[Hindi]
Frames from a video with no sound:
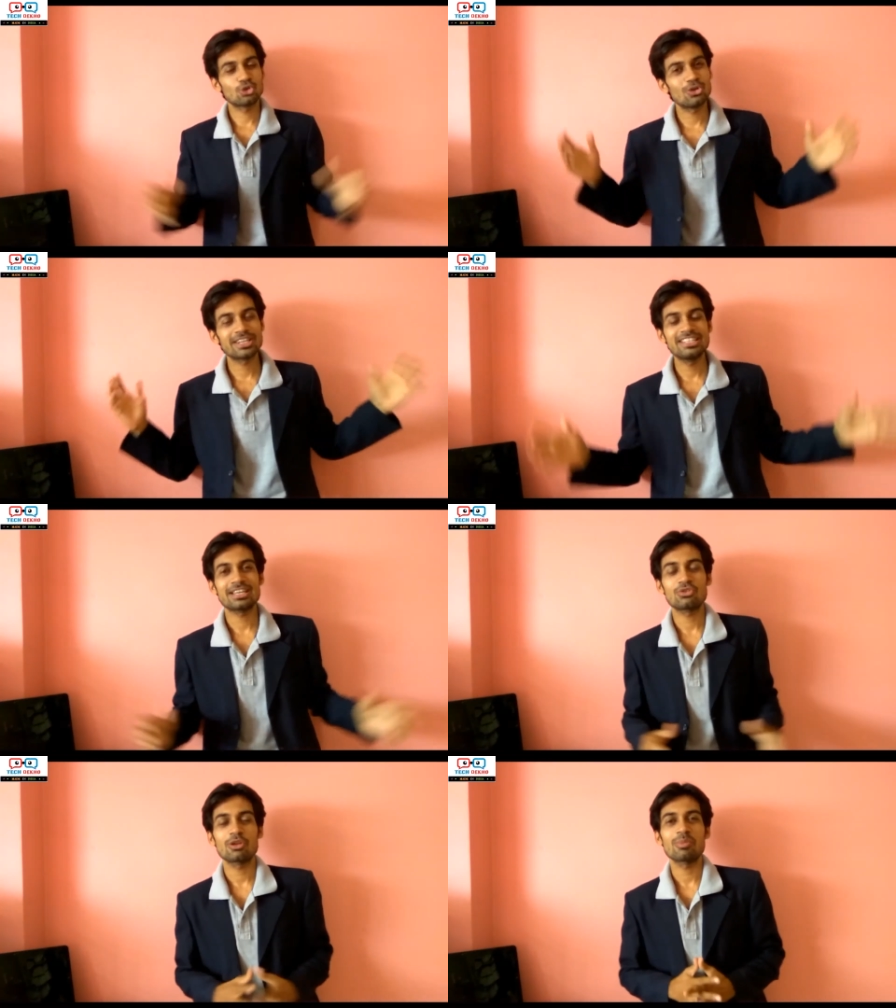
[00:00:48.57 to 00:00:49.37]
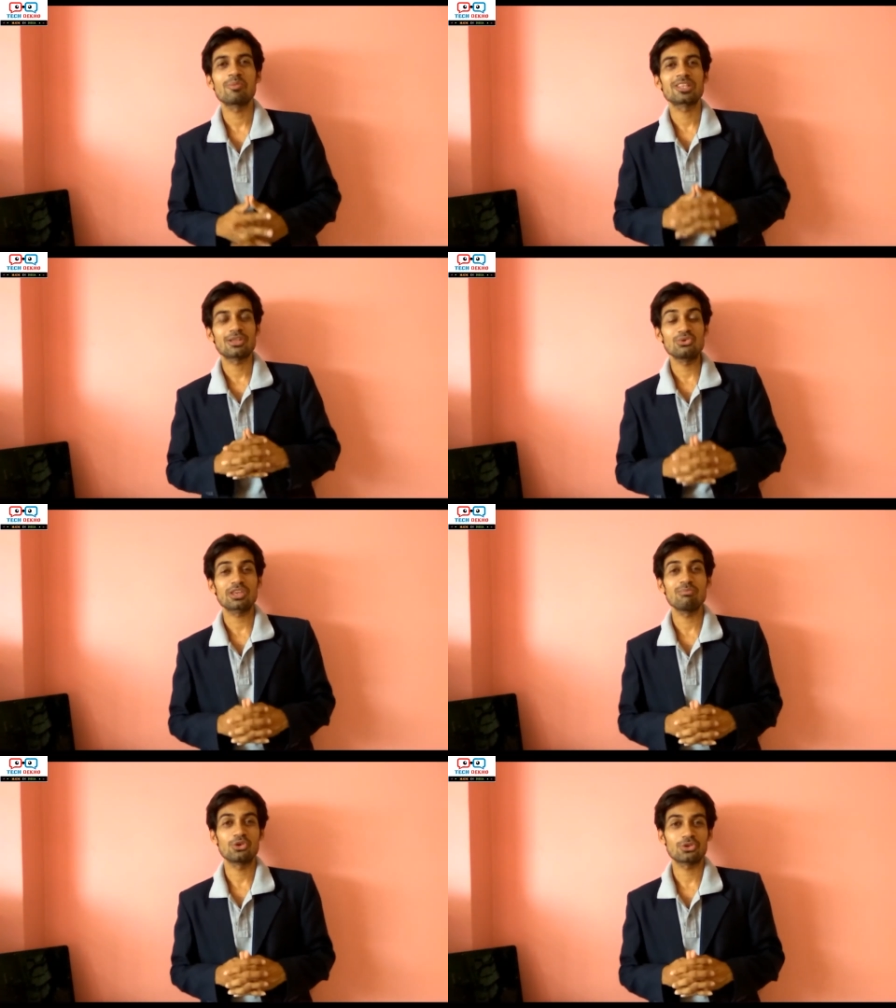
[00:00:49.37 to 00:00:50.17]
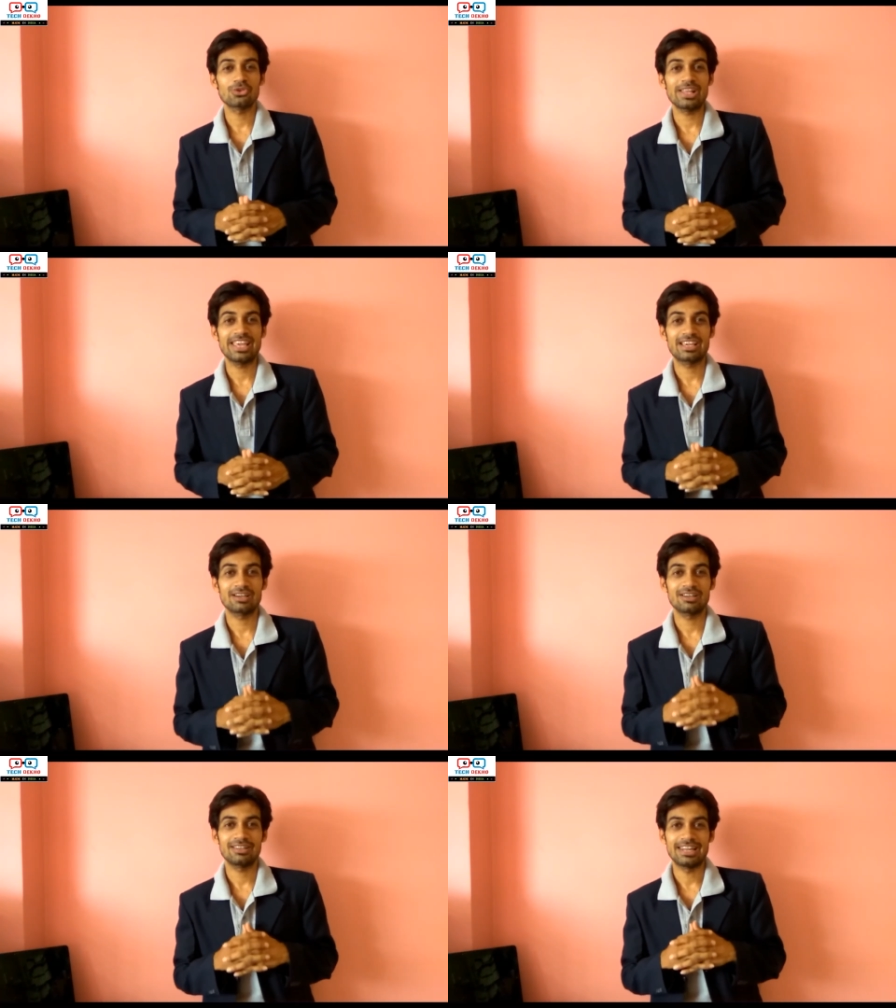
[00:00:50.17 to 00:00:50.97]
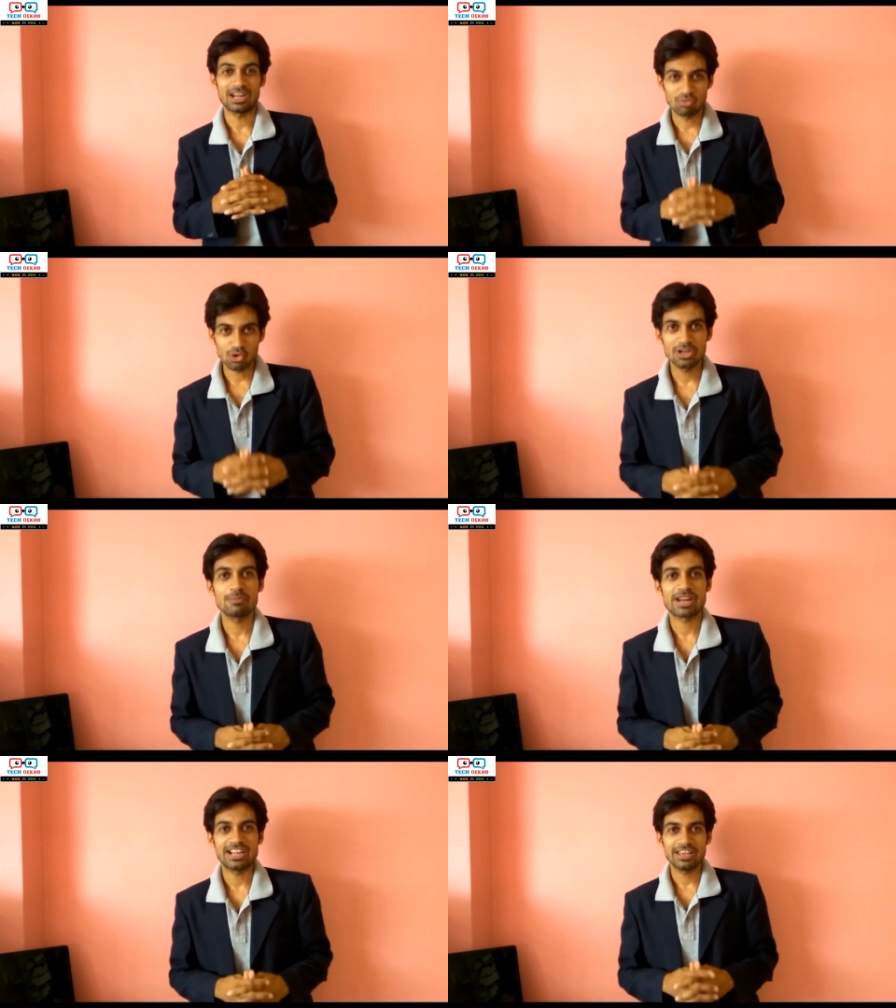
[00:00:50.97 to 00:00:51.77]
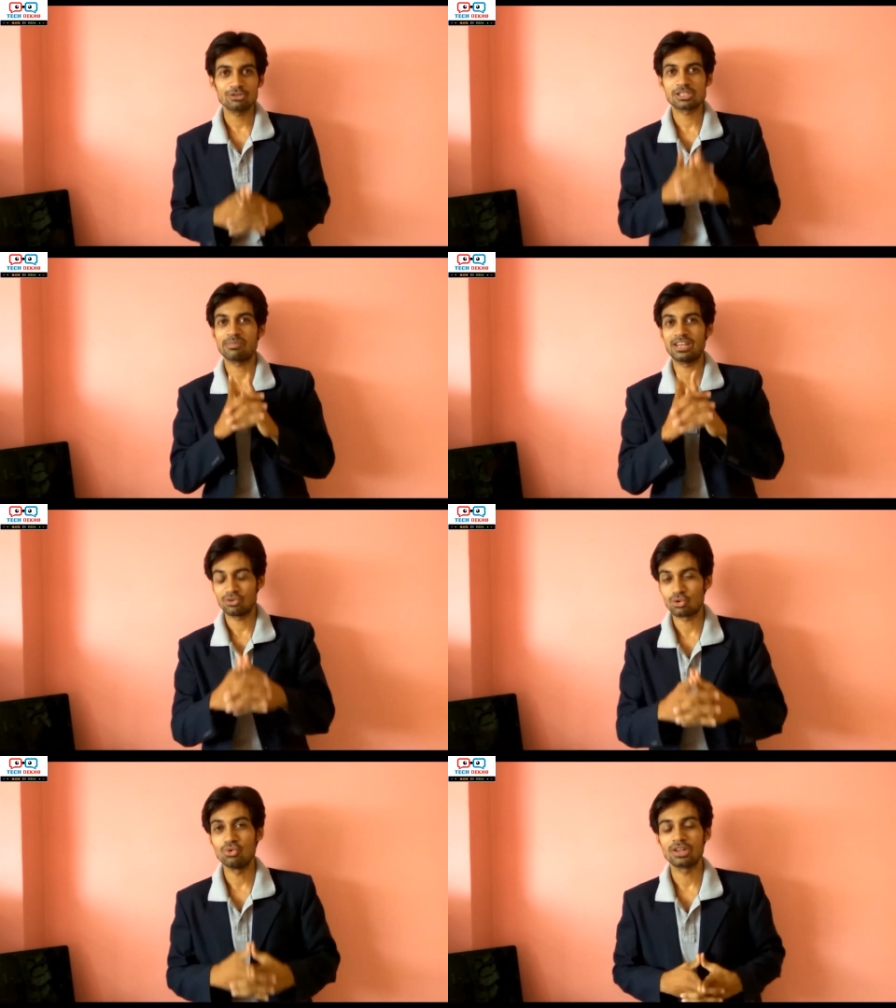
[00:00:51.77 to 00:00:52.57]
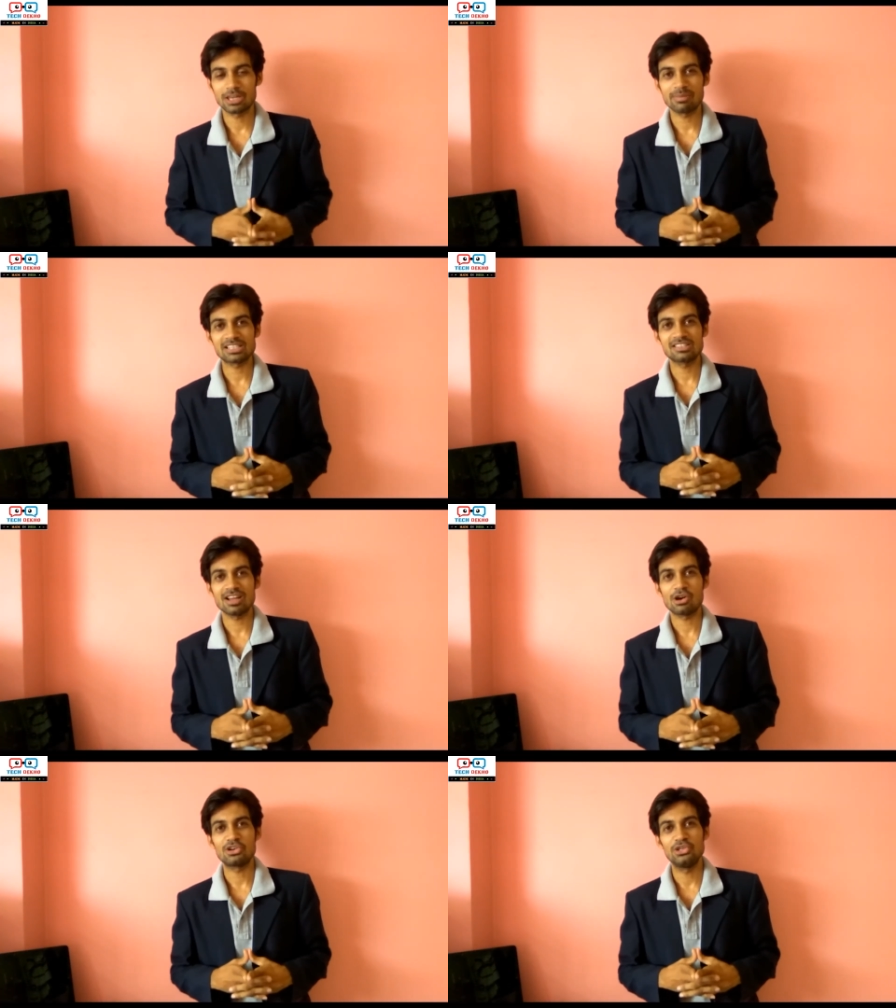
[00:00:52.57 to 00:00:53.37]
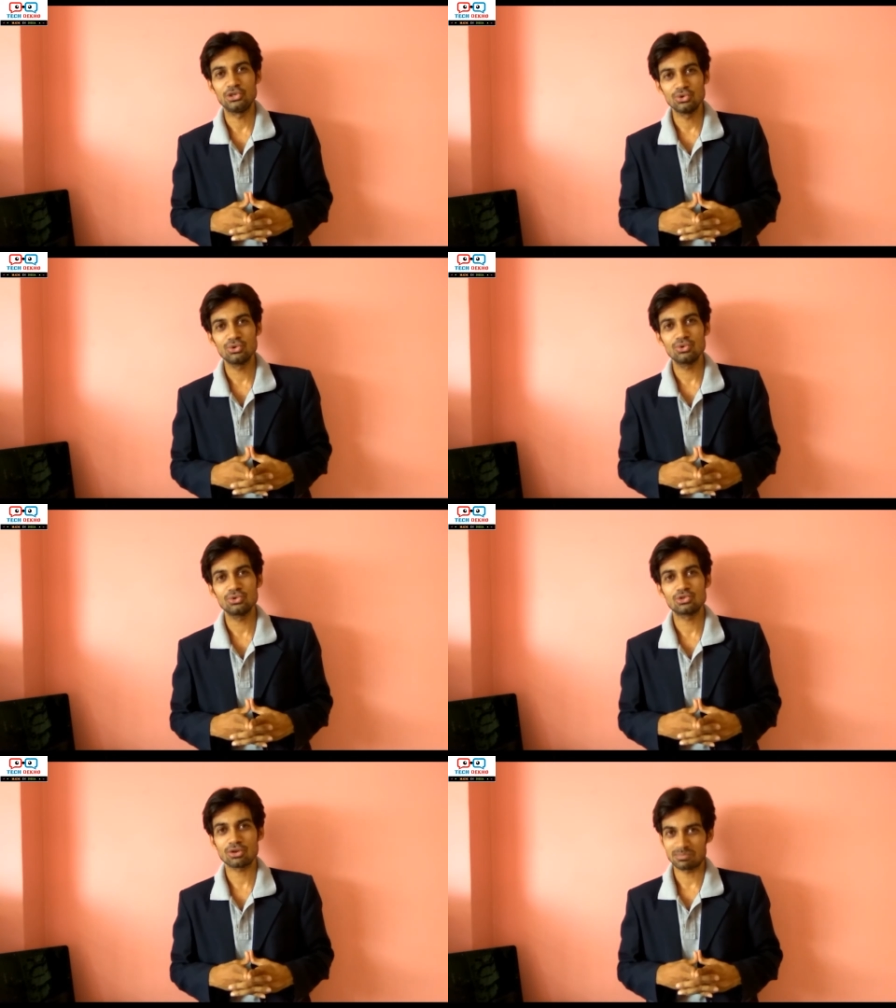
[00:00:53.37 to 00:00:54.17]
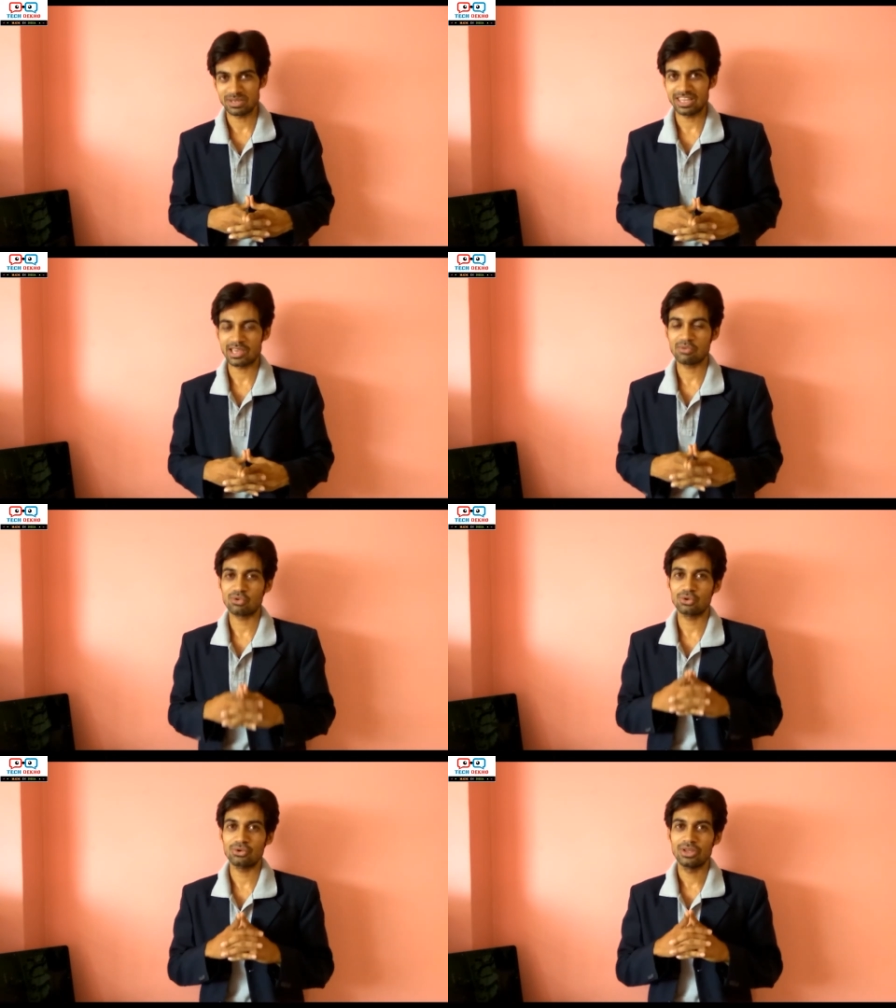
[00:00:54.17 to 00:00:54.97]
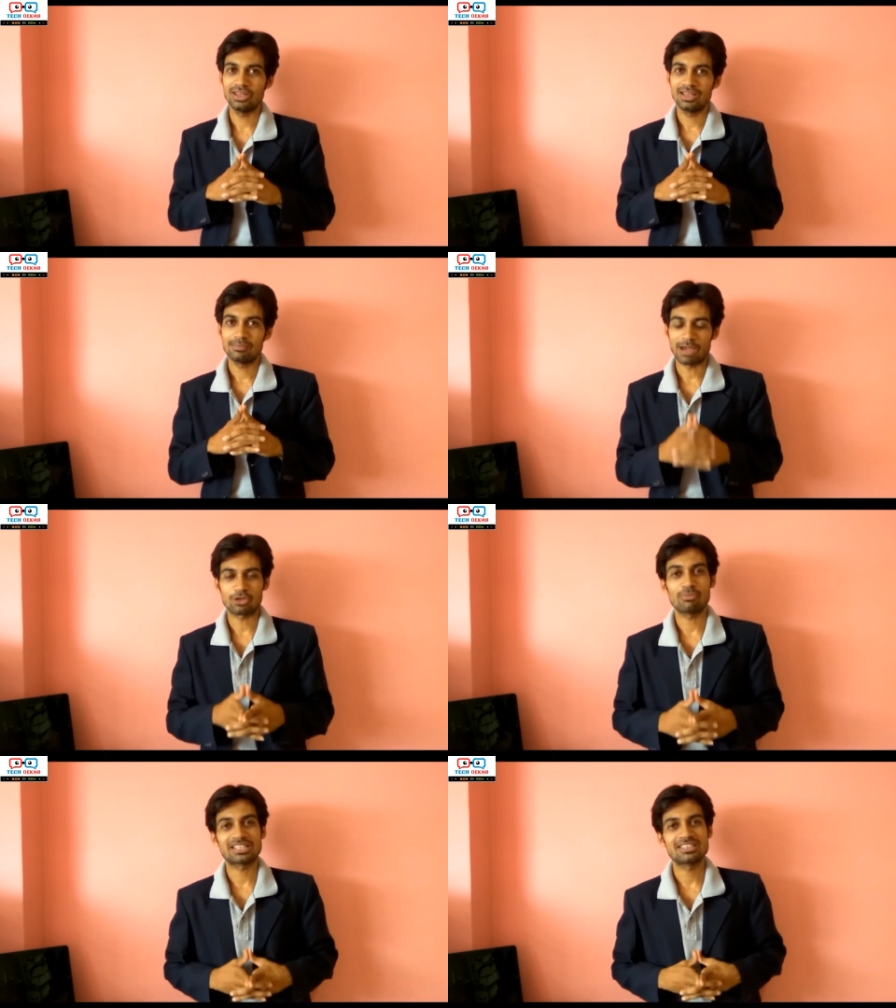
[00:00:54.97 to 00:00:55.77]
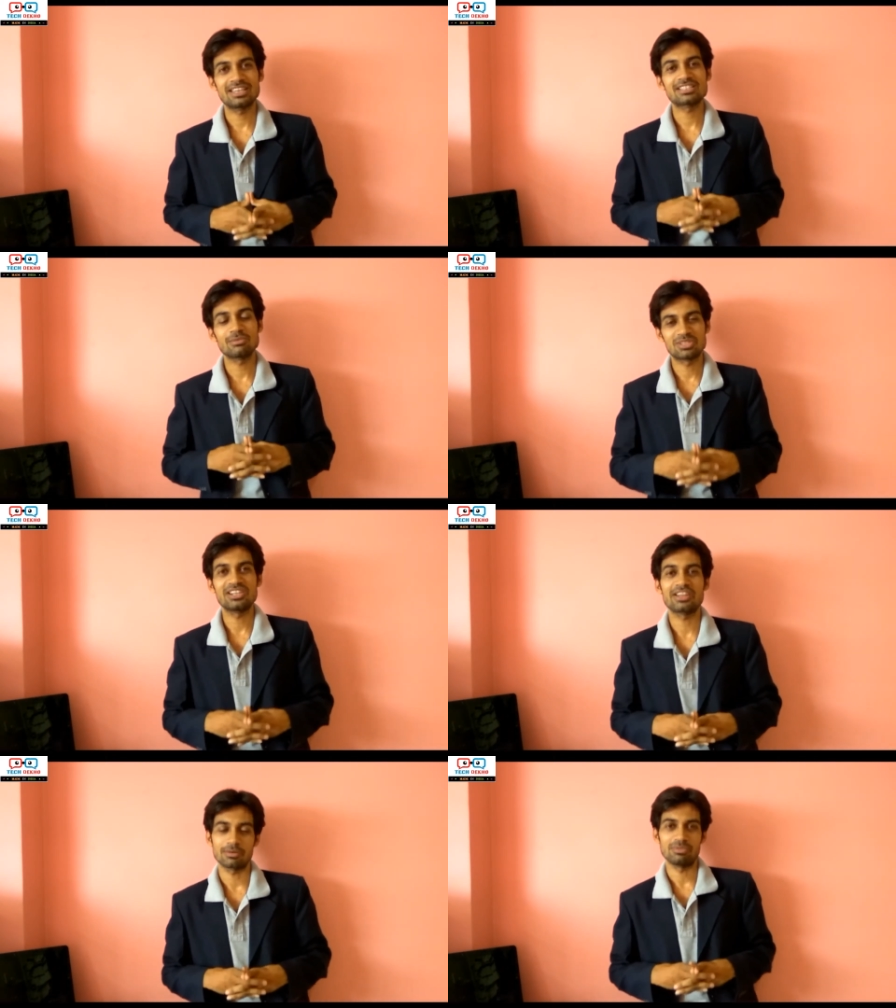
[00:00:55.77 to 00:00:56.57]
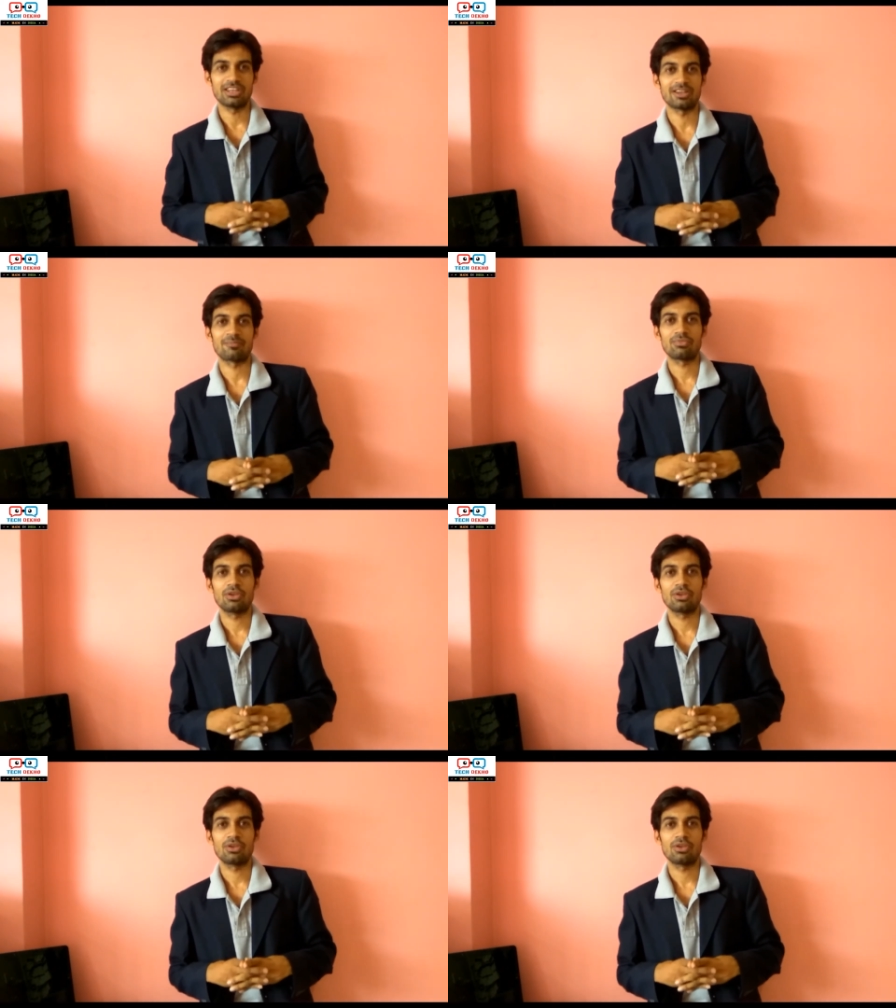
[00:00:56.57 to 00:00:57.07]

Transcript: जो लोग नहीं जानते उन्हें मैं बता दूं कि मोटोरोला एक लेनोवो ओन्ड ब्रांड है उससे पहले वो गूगल के पास था और यू जो कंपनी है वो माइक्रोमैक्स की एक सब्सिडरी कंपनी है